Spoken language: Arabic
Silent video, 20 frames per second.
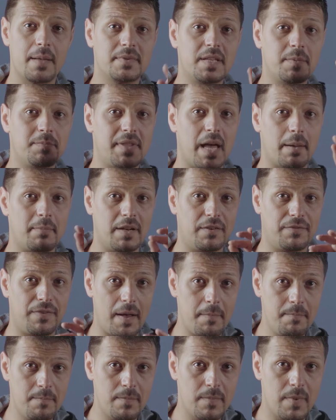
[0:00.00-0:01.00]
تبدأ
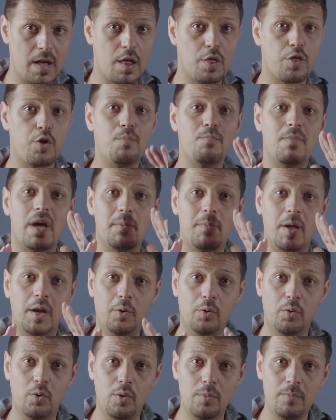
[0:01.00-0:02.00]
بالفم ثم
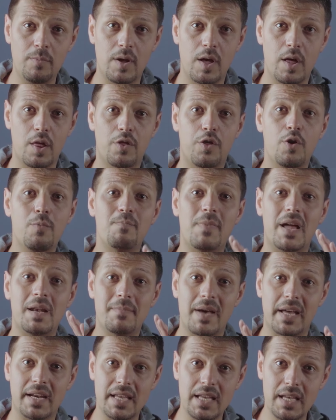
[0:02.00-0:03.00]
البلعوم ثم
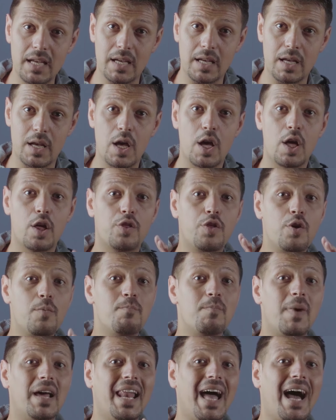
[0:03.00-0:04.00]
المريء
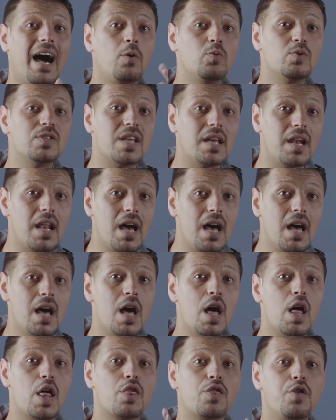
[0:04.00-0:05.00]
ثم الحوصلة
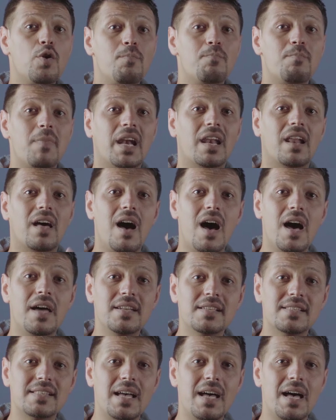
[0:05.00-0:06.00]
ثم
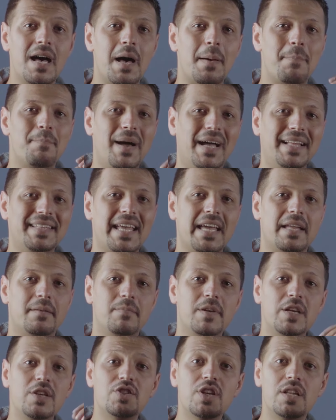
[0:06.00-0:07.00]
القانصة
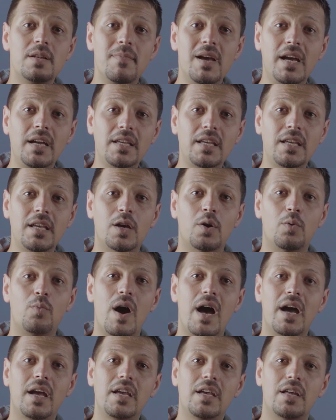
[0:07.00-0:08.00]
بعدين بيجي المعي
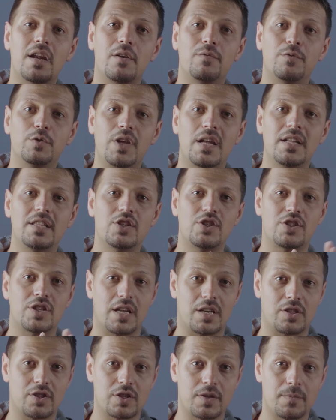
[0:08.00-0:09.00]
وأخيرا فتحة
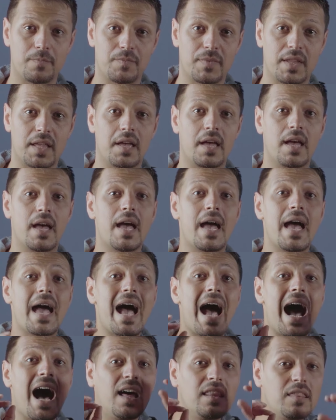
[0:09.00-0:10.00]
الشرج
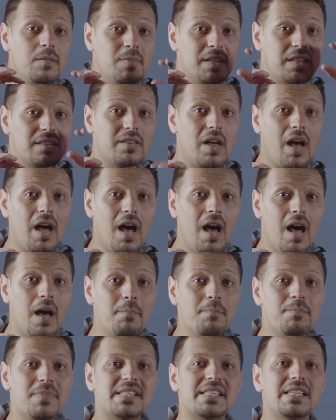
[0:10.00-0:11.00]
هضم
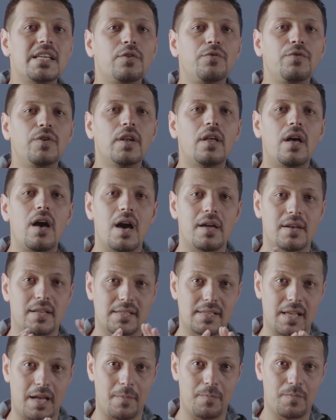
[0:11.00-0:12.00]
الطعام بصير في
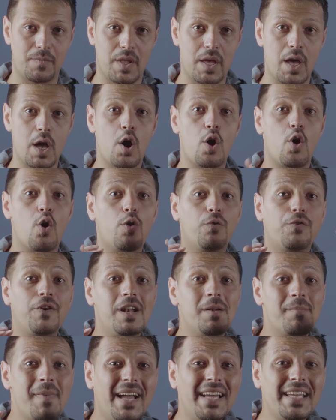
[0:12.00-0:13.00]
القانصة وفي
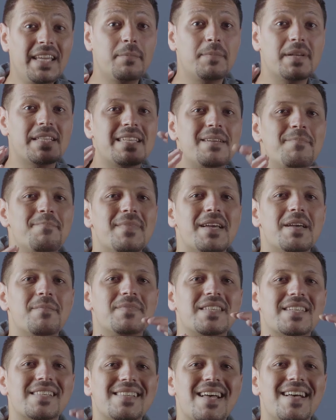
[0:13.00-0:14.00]
المعي بتم
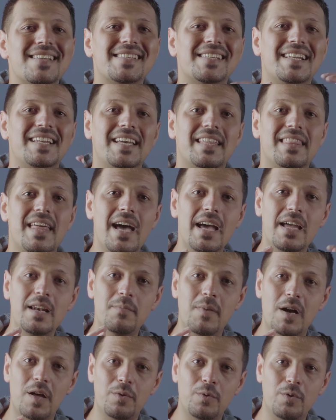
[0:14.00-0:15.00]
امتصاص الغذاء
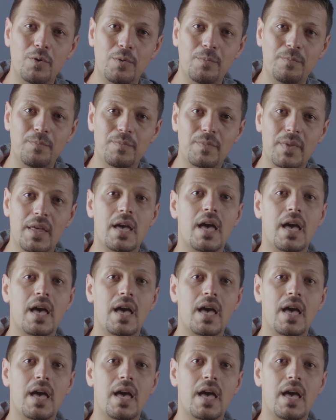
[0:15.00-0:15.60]
المهضوم